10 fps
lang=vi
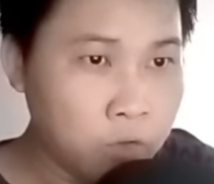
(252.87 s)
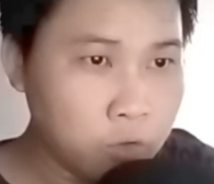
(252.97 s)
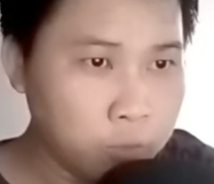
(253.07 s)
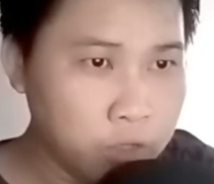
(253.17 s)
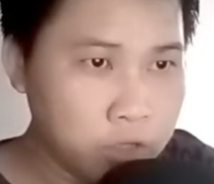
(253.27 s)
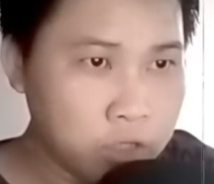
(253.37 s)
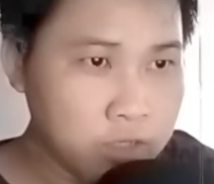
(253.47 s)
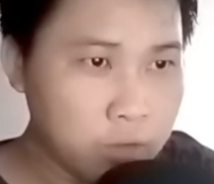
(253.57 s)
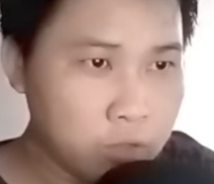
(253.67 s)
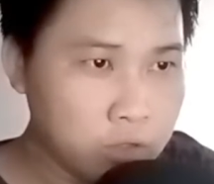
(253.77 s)
cùng với tiền
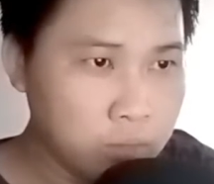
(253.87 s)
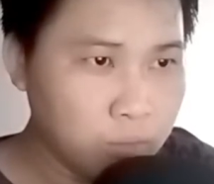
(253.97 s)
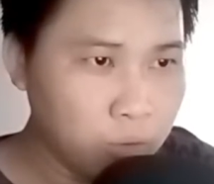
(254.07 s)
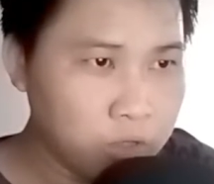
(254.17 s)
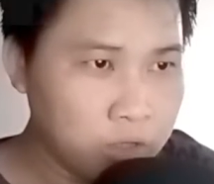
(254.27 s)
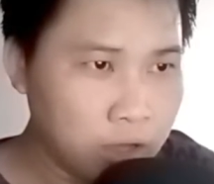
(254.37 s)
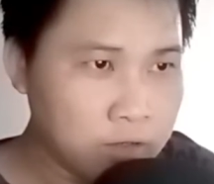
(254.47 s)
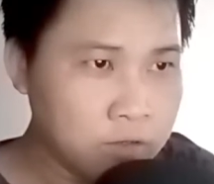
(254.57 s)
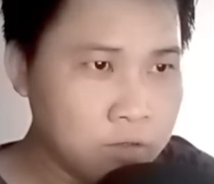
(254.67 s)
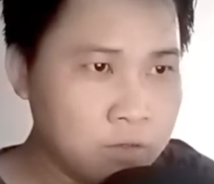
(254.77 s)
treo thưởng Bộc Chính
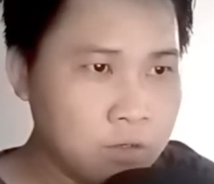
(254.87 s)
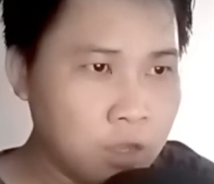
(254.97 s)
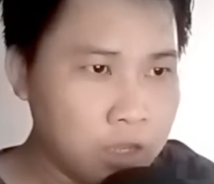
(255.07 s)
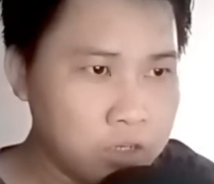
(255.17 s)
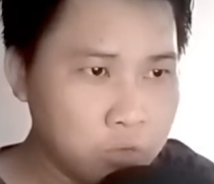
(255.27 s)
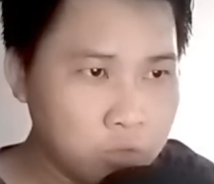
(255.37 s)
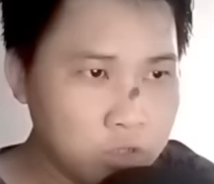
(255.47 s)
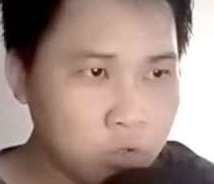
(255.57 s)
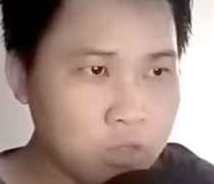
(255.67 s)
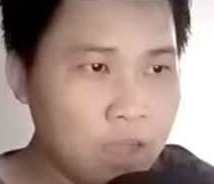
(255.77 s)
Thành, hãy đều đưa
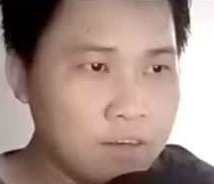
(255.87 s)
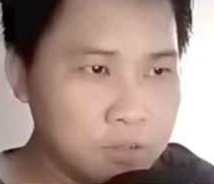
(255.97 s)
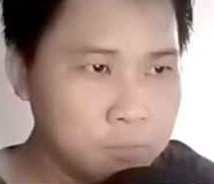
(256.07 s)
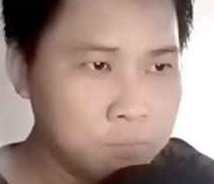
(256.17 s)
cho ta đi.